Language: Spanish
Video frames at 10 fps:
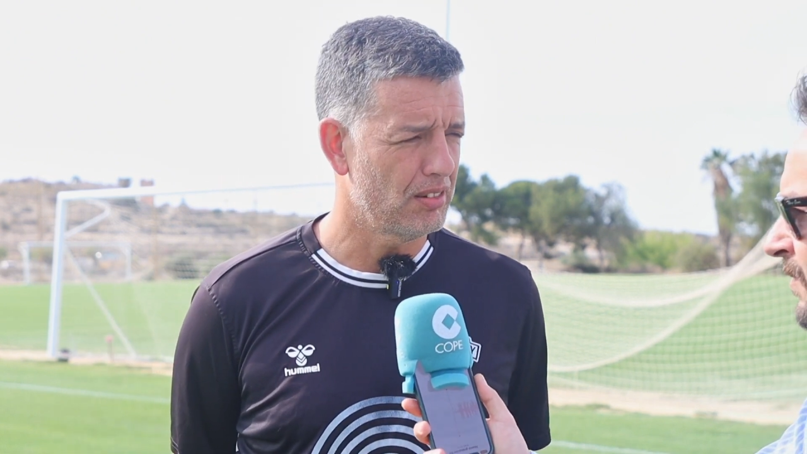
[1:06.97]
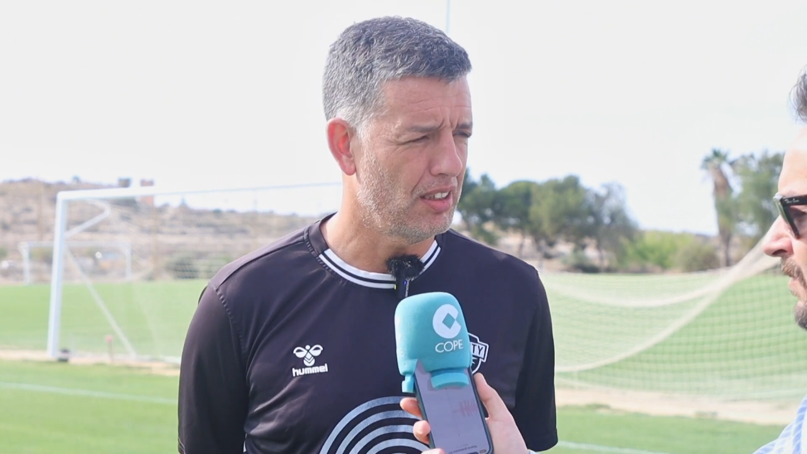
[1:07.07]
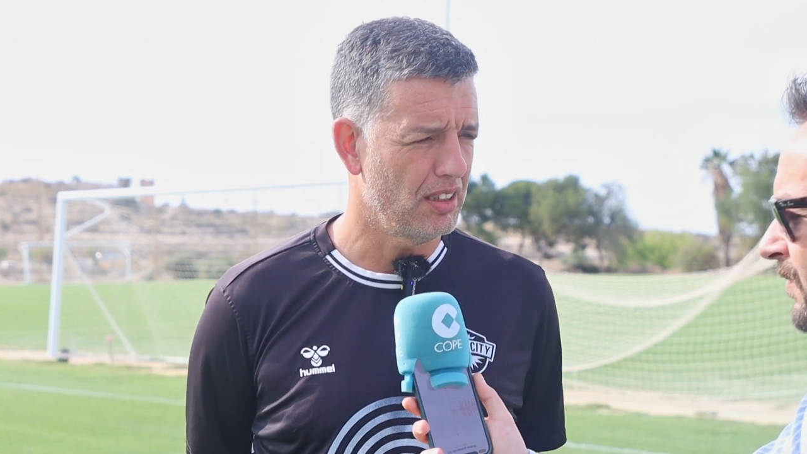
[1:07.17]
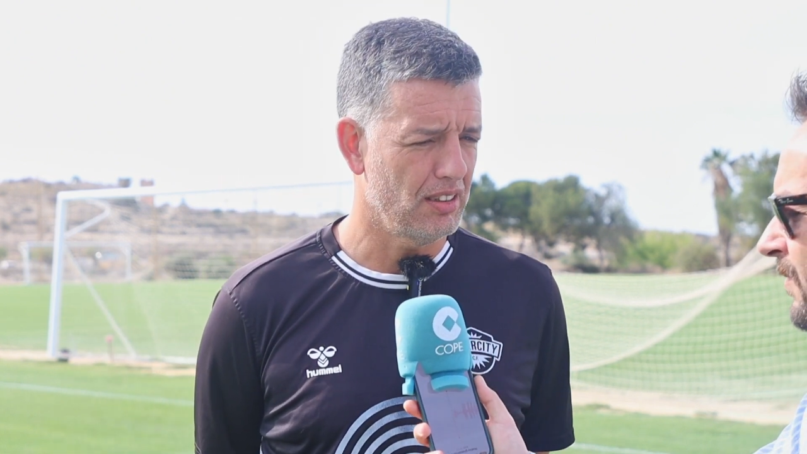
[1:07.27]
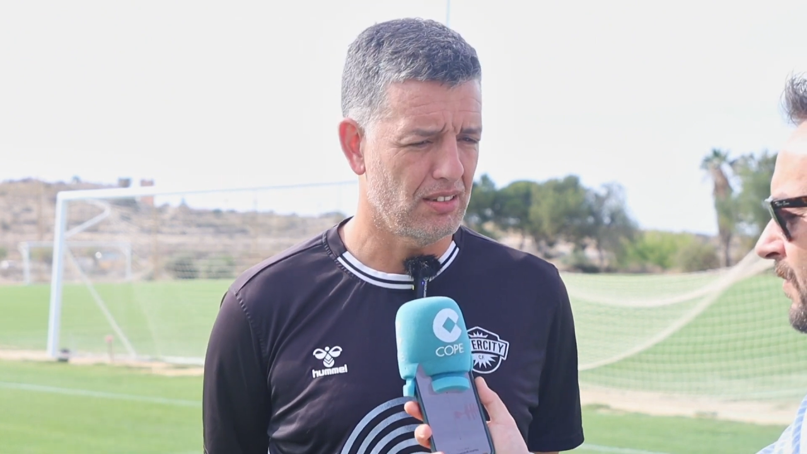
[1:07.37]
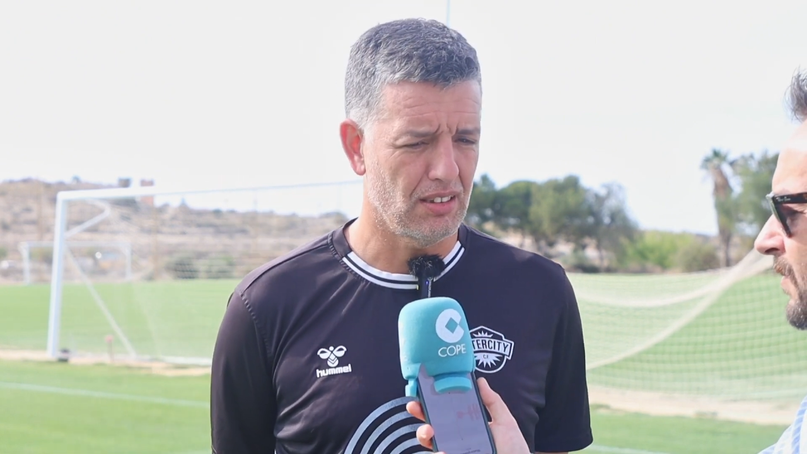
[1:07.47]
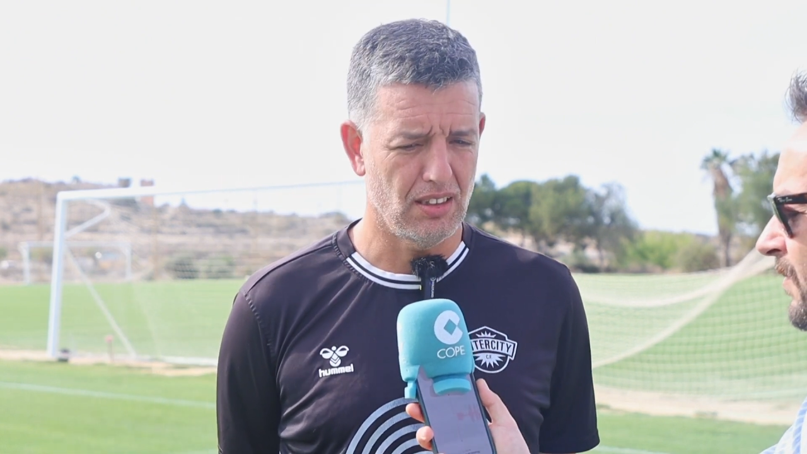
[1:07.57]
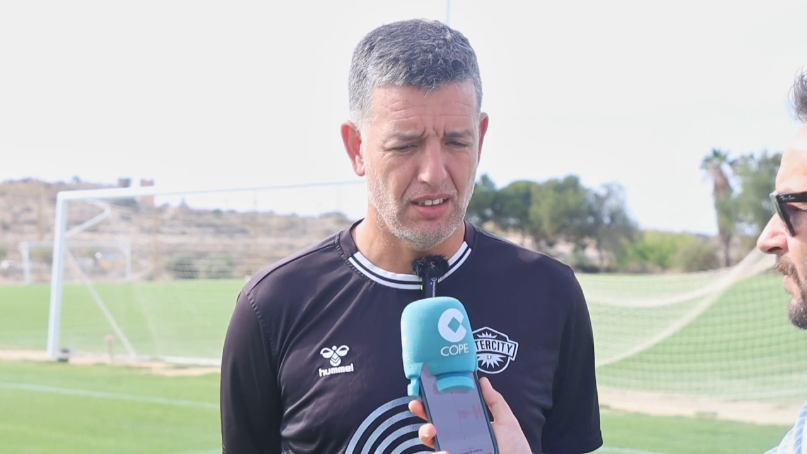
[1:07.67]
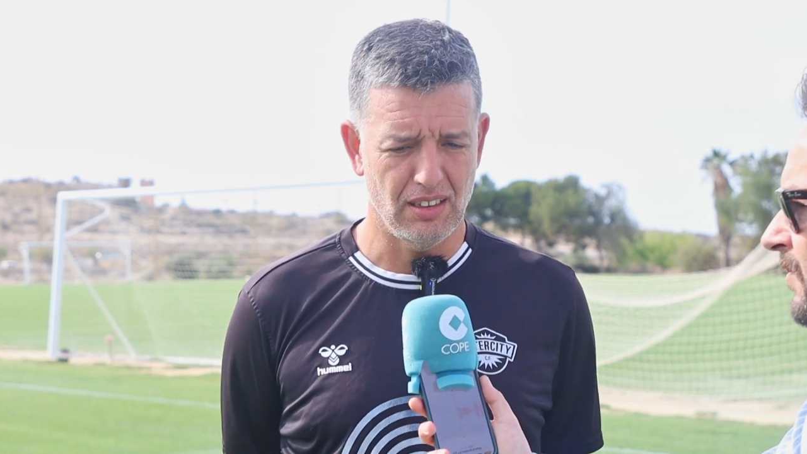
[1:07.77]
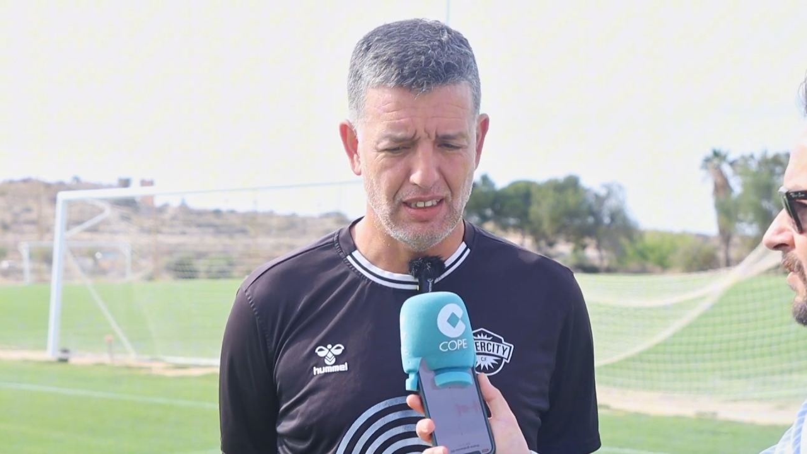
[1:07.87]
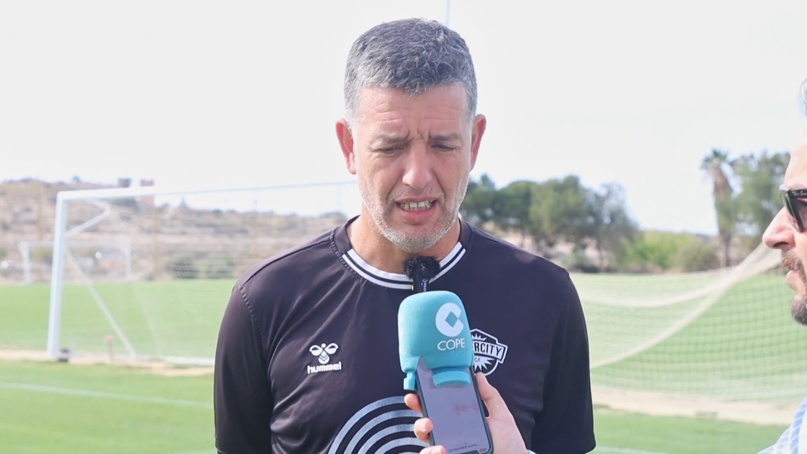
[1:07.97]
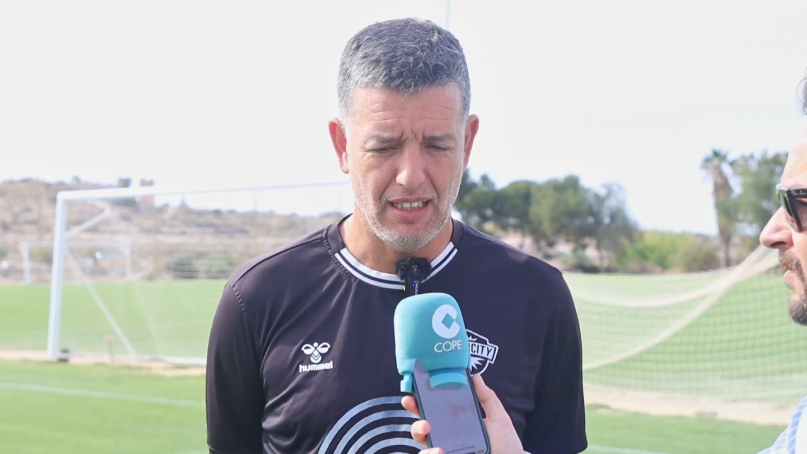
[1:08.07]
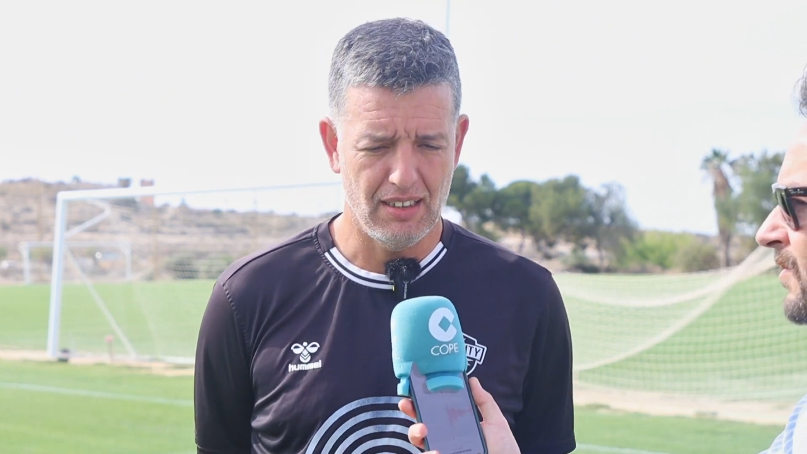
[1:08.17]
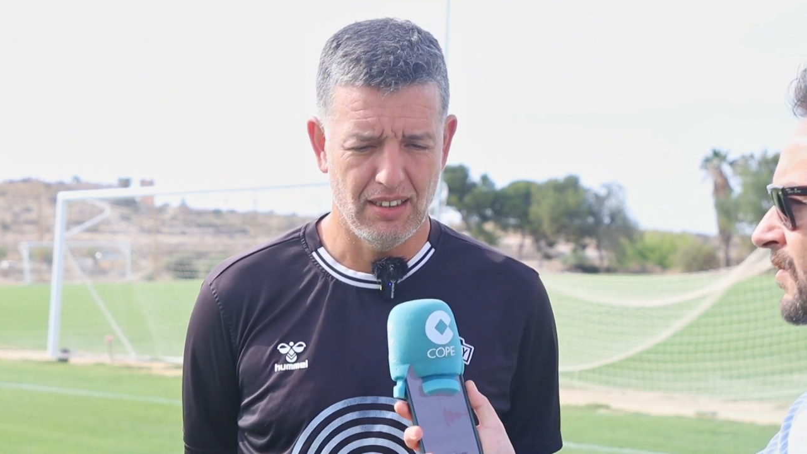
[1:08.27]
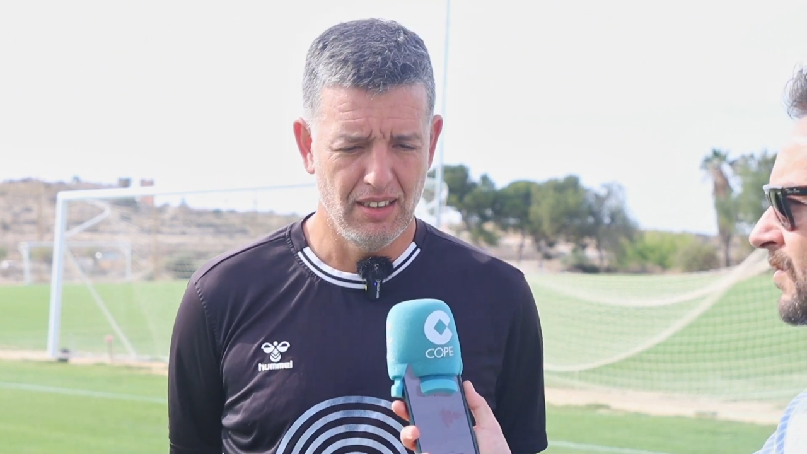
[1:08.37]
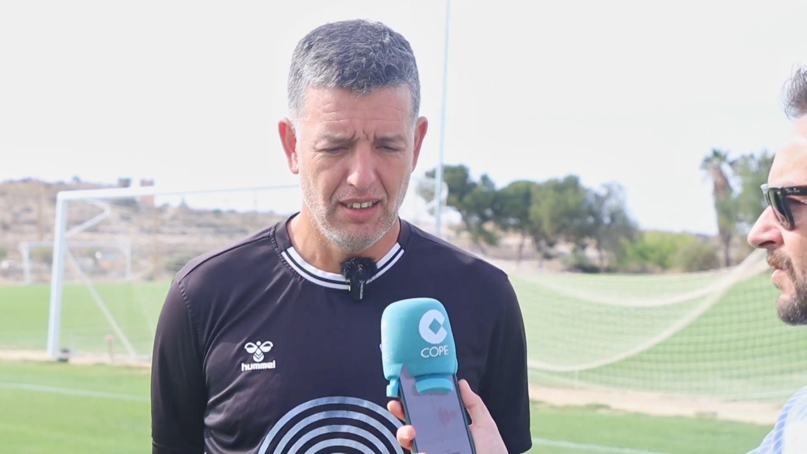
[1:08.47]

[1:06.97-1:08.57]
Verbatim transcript: Eh, ya